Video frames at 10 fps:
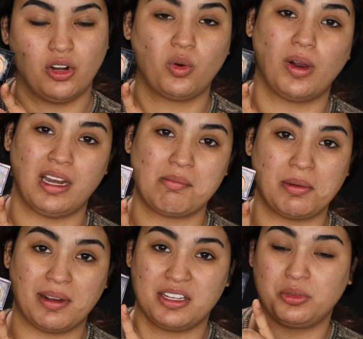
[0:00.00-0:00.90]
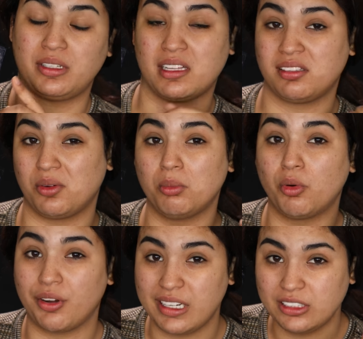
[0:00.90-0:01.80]
Los cuales me van a ayudar a hacer
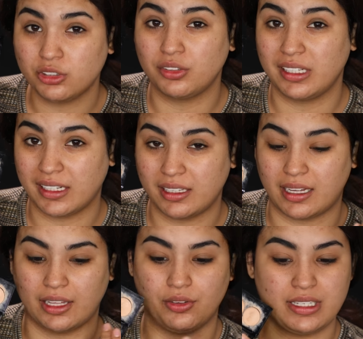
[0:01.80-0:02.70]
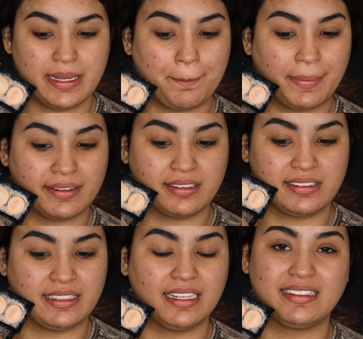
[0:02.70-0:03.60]
un bonito degradado. Y aparte
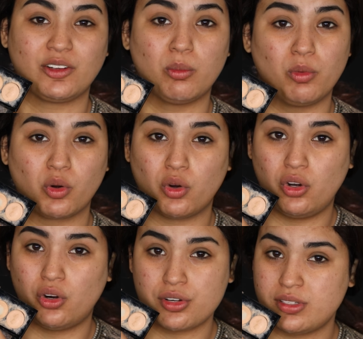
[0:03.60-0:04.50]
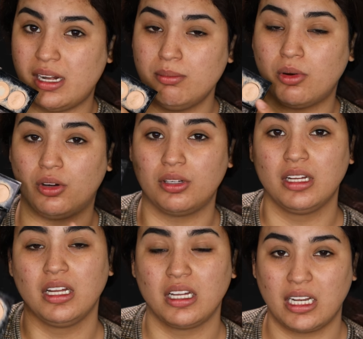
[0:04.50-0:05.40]
tiene este como color salmón
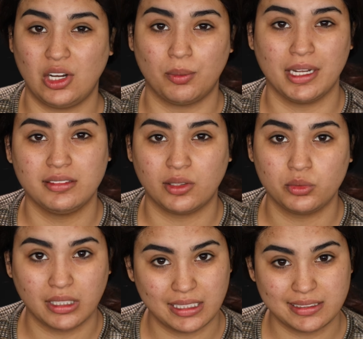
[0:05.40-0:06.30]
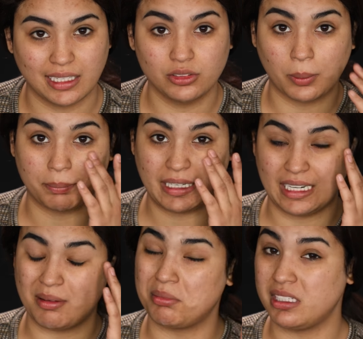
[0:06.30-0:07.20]
que lo voy a estar utilizando
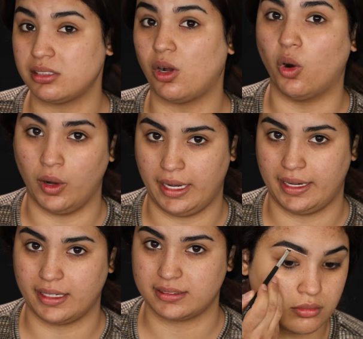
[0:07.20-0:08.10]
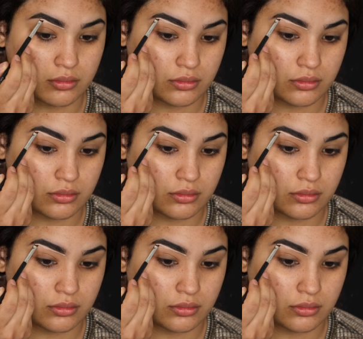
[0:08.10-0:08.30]
para mis ojeras.